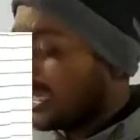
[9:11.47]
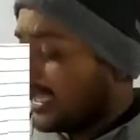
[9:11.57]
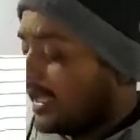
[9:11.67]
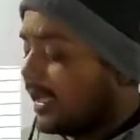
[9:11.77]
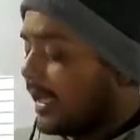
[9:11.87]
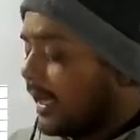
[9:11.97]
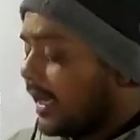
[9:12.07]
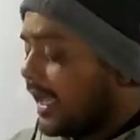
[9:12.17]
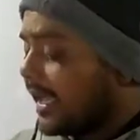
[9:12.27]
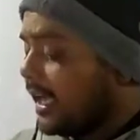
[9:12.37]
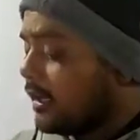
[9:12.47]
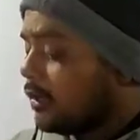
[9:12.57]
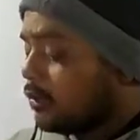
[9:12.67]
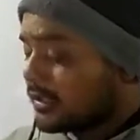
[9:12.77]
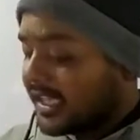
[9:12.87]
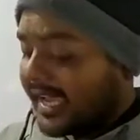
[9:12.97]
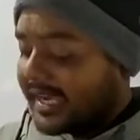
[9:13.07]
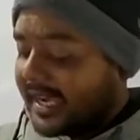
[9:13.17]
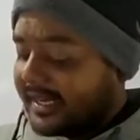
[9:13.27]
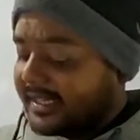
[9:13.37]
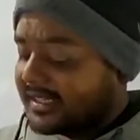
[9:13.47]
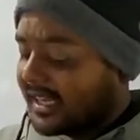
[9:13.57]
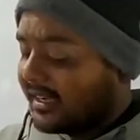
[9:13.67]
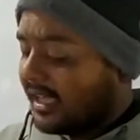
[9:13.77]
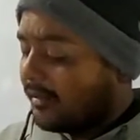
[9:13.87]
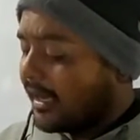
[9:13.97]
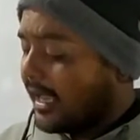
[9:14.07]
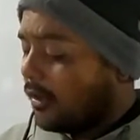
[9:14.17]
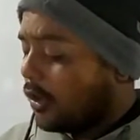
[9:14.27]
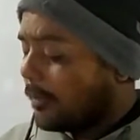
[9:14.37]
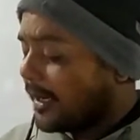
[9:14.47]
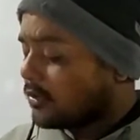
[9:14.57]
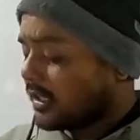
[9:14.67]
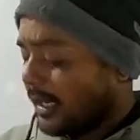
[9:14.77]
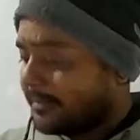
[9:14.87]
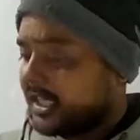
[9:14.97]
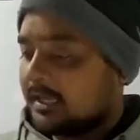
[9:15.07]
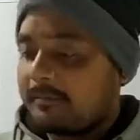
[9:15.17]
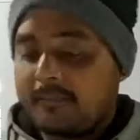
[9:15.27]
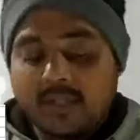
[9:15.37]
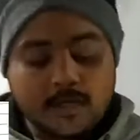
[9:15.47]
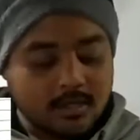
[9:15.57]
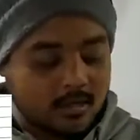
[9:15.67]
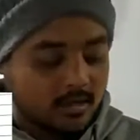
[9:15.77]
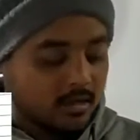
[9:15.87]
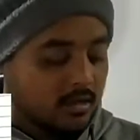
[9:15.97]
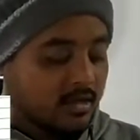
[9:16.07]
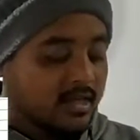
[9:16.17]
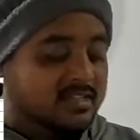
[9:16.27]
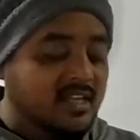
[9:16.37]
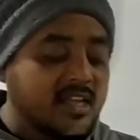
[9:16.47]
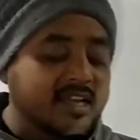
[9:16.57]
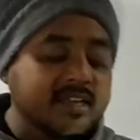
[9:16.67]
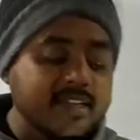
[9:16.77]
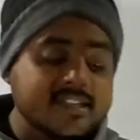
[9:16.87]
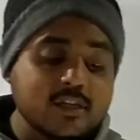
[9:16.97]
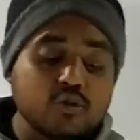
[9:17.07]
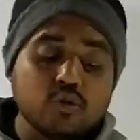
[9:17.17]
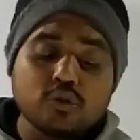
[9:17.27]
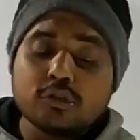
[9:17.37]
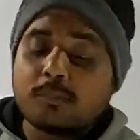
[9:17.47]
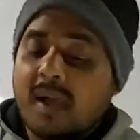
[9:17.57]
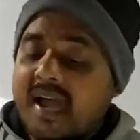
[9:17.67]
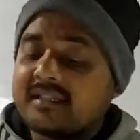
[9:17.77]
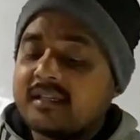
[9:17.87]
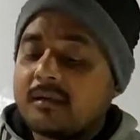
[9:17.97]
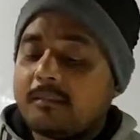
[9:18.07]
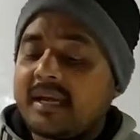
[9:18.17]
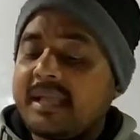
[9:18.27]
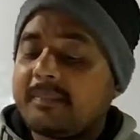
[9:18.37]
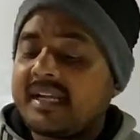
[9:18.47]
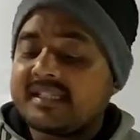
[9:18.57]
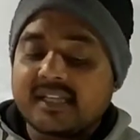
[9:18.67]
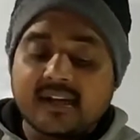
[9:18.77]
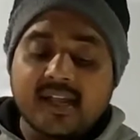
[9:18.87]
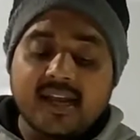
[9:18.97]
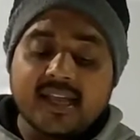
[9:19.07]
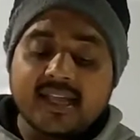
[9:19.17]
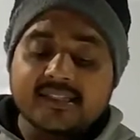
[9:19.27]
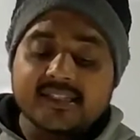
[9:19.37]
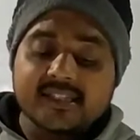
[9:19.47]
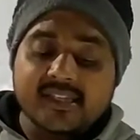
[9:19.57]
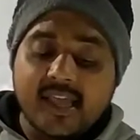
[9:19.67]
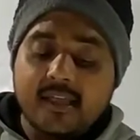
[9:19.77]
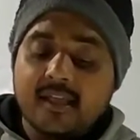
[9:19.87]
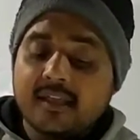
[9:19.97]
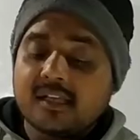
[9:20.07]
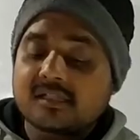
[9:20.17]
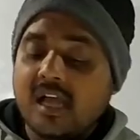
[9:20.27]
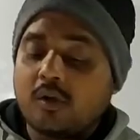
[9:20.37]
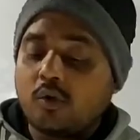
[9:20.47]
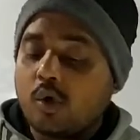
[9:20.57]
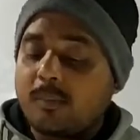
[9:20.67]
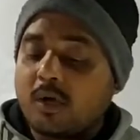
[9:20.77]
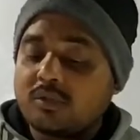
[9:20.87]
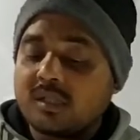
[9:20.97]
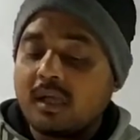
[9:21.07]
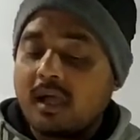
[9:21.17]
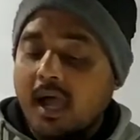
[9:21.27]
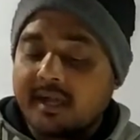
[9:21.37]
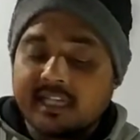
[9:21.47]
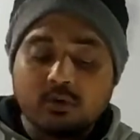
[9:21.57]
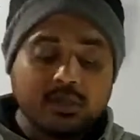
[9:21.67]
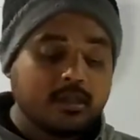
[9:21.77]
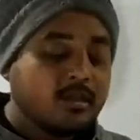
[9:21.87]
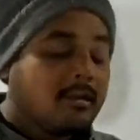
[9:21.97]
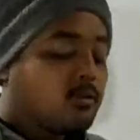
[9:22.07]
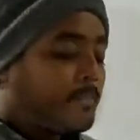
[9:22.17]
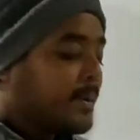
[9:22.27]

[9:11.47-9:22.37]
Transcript: गई लेकिन उसे खरीद सकने वाला लोग बहुत कम थे इसलिए कृषि उत्पाद पड़ी पड़ी सरने लगे जिससे किसानों को बहुत हानि हुई तो